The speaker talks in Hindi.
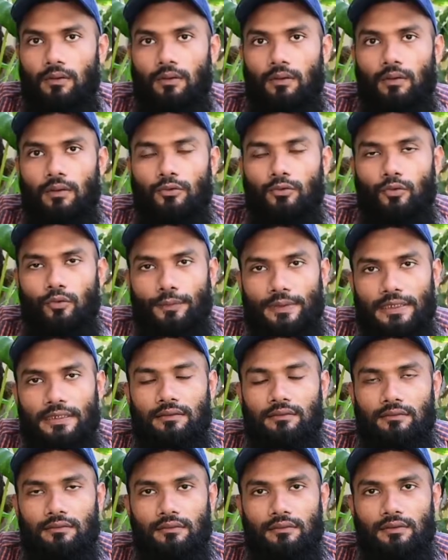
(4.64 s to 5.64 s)
और
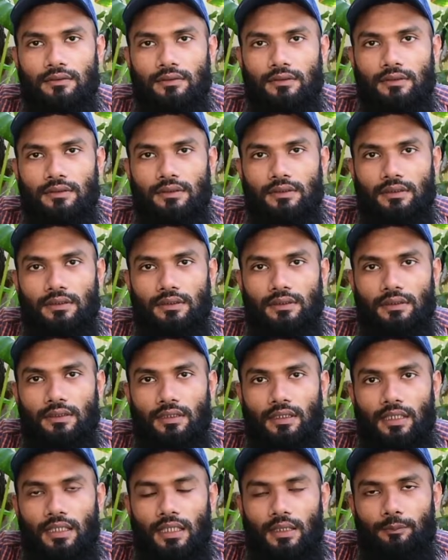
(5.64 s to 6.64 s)
अक्टूबर
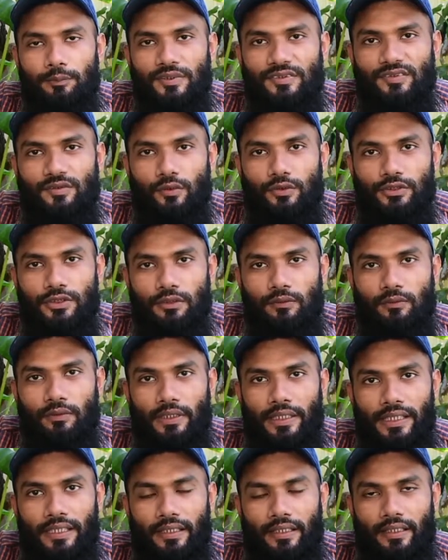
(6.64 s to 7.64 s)
आप भी सोच
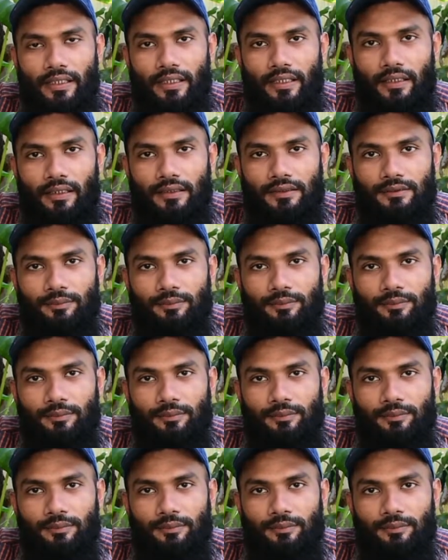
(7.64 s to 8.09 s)
रहे होंगे क्या क्या